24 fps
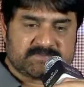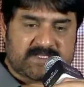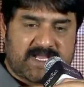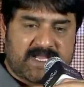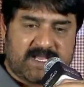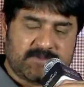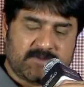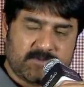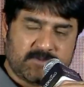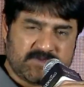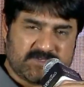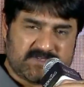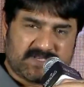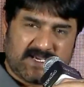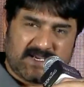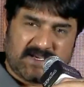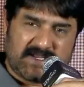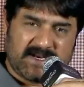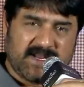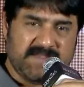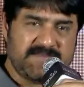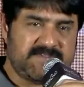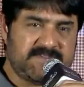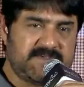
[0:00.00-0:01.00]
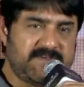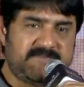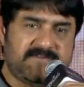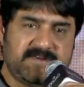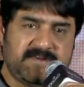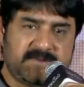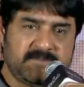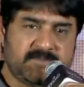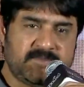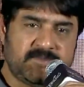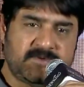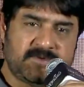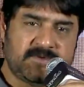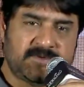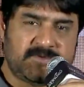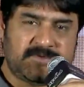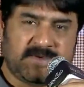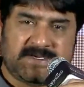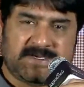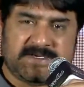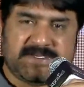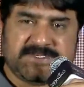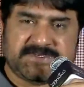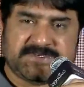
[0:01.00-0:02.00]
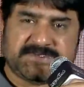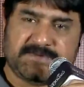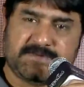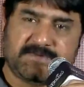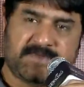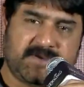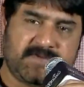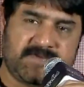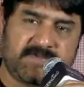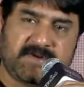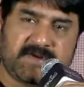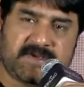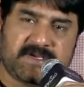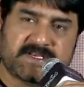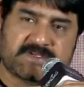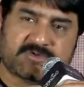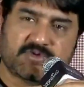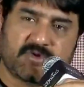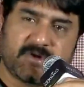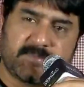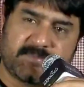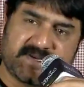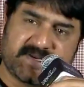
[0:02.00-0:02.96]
అంతకుముందు సంక్రాంతి ఫిలిము వెంకటేష్ మేము అందరం కలిసి ఒక